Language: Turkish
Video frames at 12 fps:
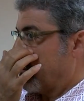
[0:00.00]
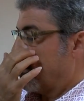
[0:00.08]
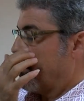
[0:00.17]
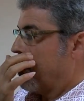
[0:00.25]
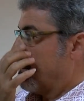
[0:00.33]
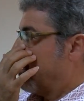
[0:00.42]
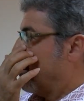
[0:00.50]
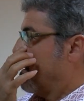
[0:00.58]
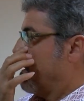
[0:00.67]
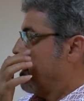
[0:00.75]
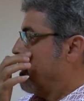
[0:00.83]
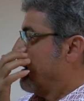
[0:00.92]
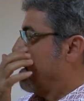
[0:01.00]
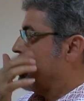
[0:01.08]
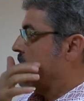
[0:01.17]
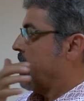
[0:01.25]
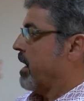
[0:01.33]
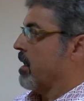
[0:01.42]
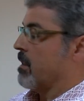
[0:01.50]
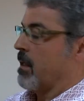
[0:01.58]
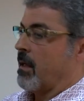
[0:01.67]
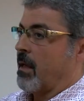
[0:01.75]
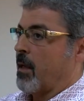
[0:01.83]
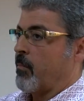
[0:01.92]
Hı hı. E, işte
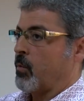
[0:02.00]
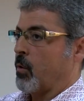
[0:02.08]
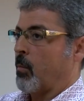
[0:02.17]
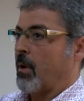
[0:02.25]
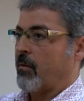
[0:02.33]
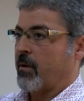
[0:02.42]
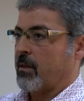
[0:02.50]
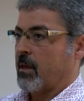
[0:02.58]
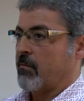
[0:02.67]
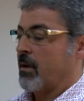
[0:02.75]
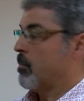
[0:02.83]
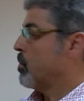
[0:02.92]
Ege'de hep normal faylar var.